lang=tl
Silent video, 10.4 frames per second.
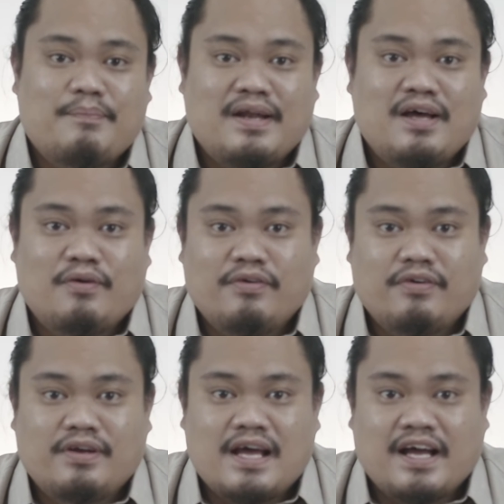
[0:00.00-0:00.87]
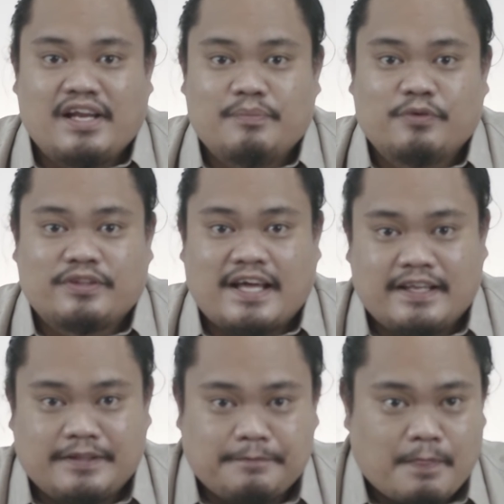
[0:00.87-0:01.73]
pala akong nakalimutan.
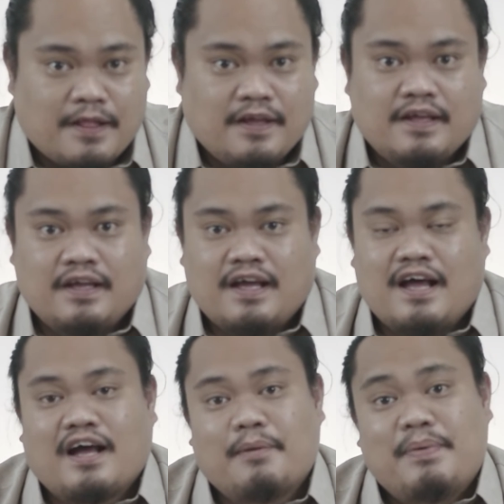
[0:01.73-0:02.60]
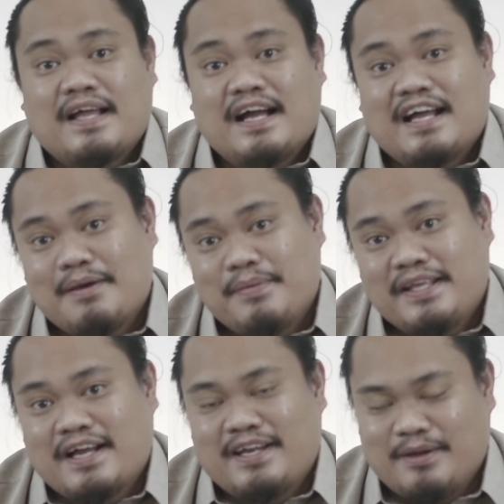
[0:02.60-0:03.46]
Uh, kapag gagamit
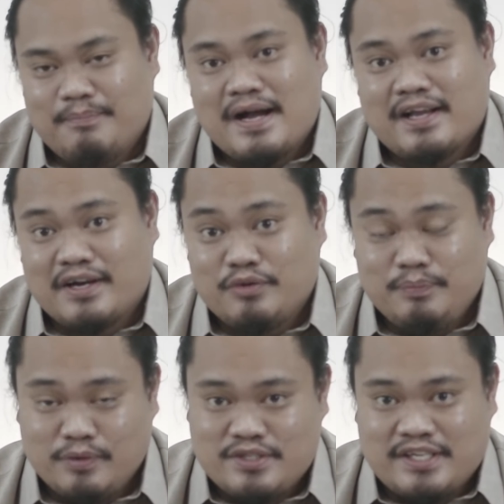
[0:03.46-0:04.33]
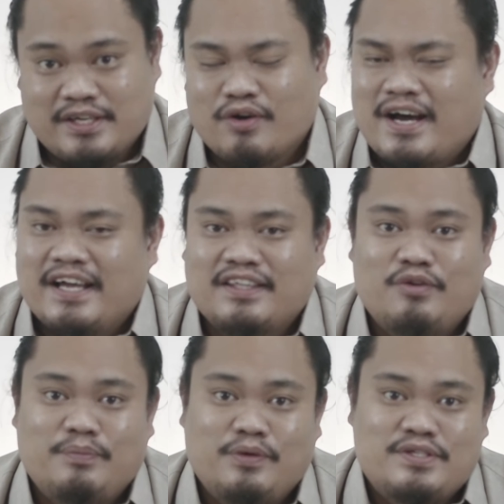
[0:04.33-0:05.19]
ka ng background music o kahit
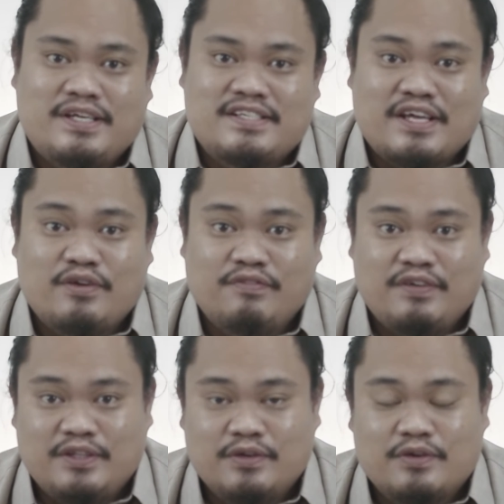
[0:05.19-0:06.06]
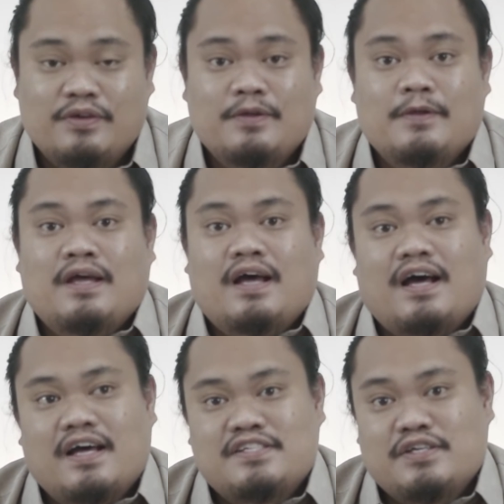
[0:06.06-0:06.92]
anong music sa iyong video,
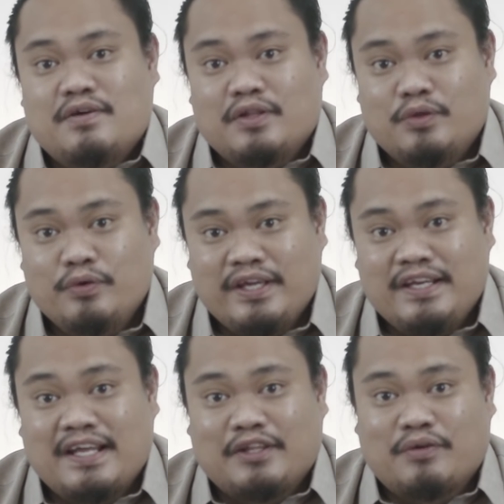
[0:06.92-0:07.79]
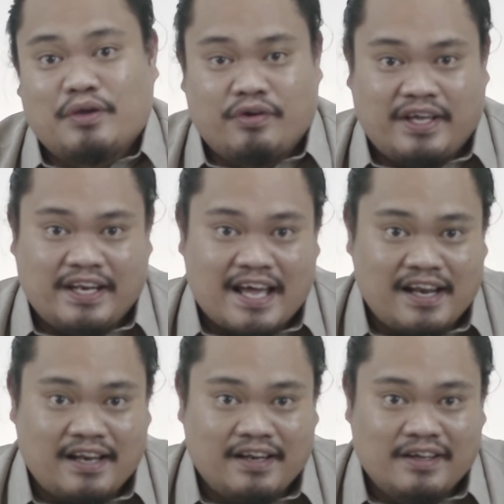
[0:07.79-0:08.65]
uh, siguraduhin na ito ay original.
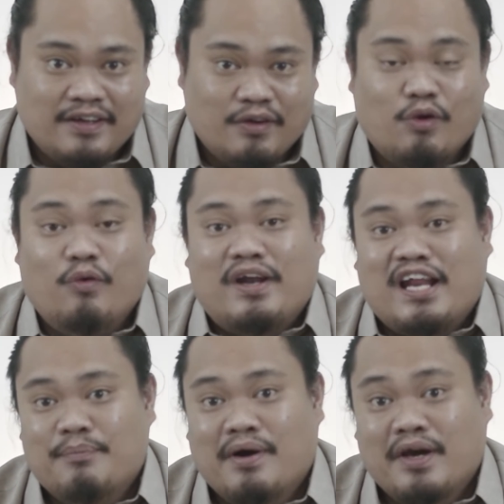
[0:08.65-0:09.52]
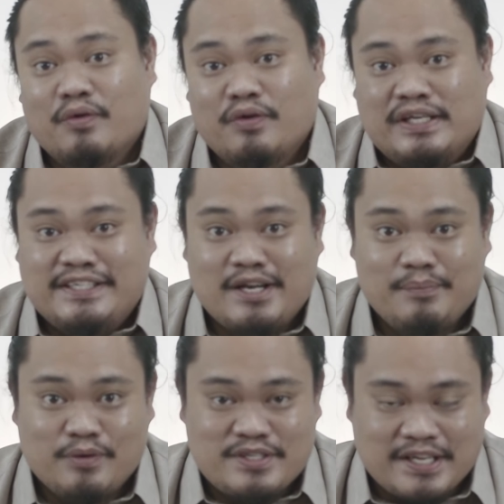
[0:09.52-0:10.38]
Kung wala naman kayong original
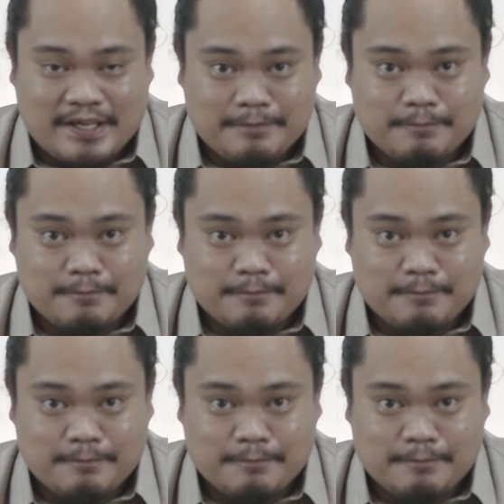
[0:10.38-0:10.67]
music,